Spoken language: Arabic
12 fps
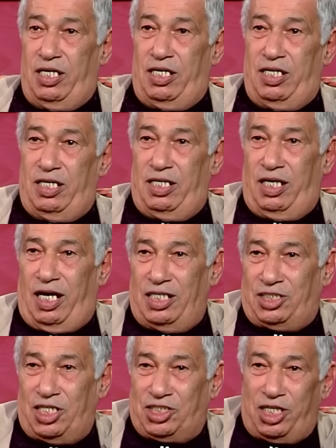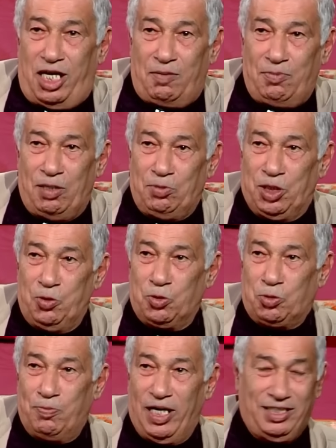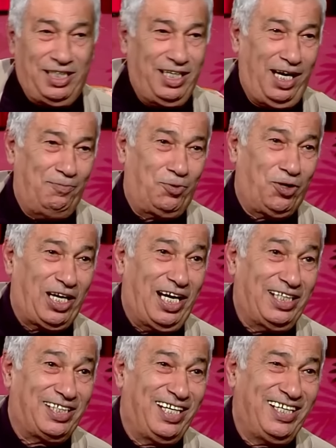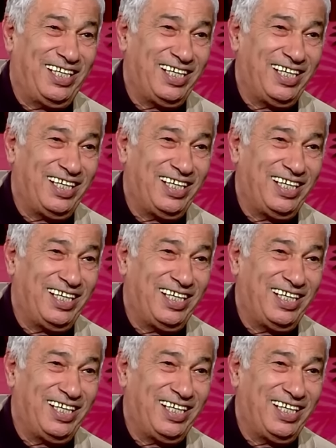آه، حاشا الشهر ما يمشيوش بعدي يعملوا قاعده